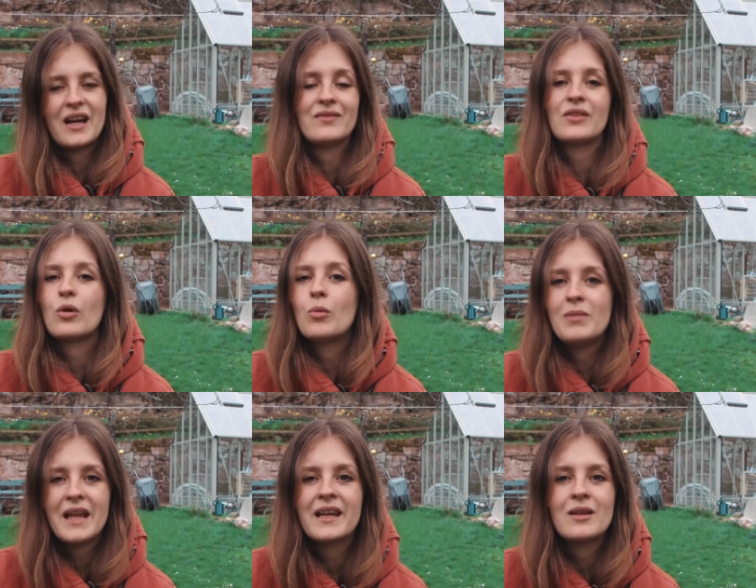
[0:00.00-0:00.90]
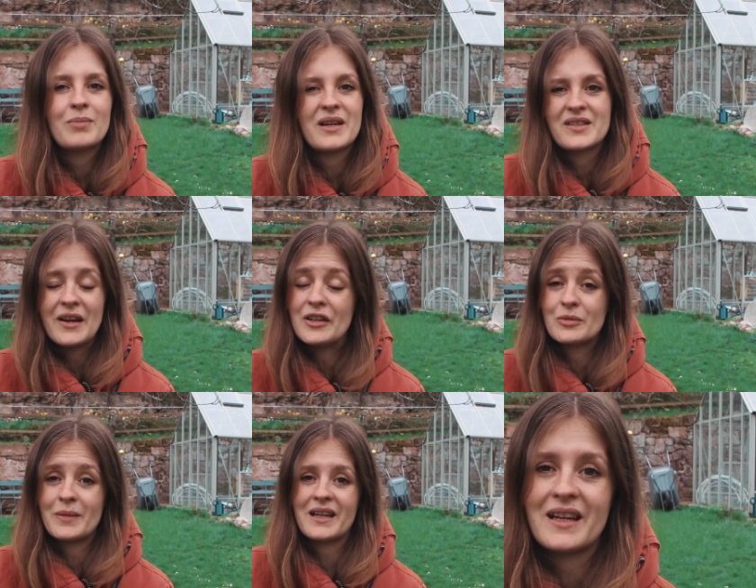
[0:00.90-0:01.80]
einfach um Längen besser
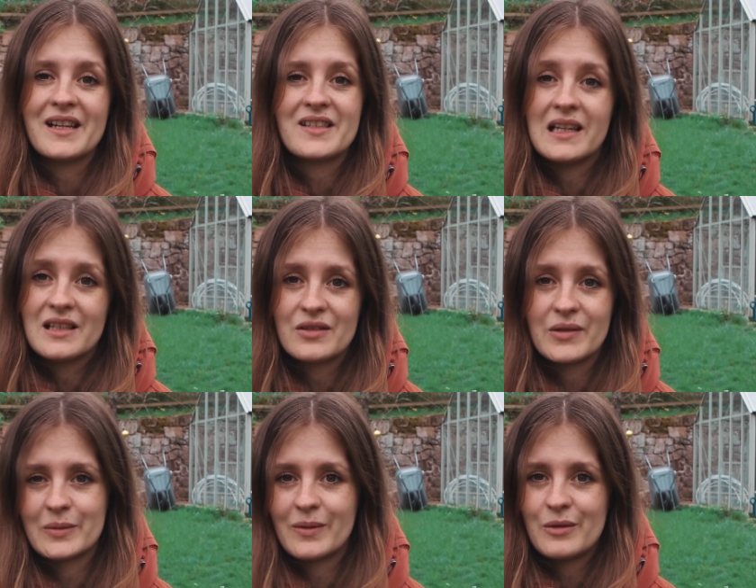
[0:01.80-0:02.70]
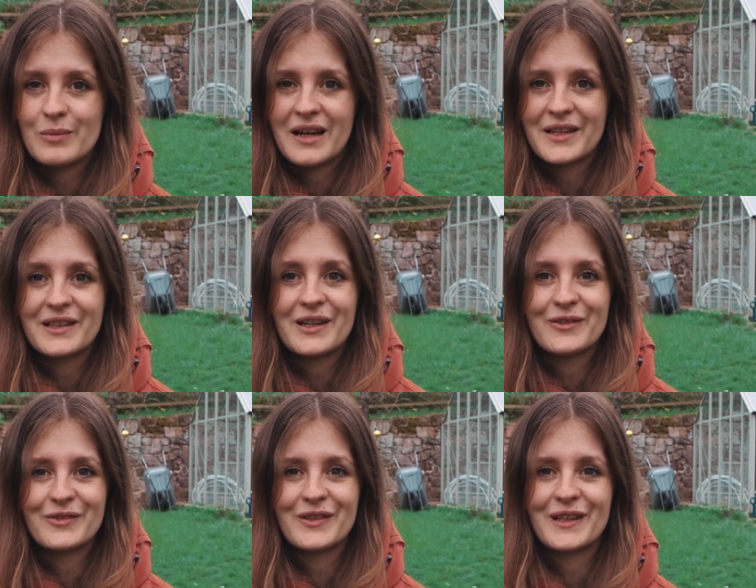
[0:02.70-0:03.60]
schmecken als alles, was man im Laden kaufen